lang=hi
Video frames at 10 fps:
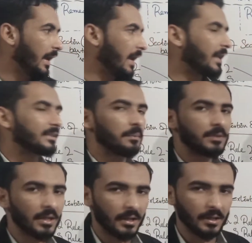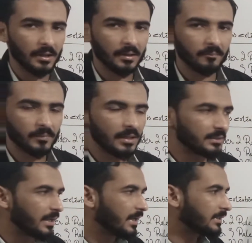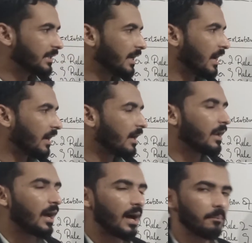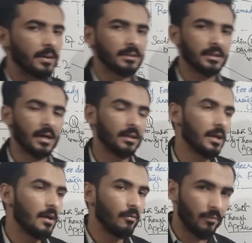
एक एक्सेप्शन है किस तरीके से अगर आपके साथ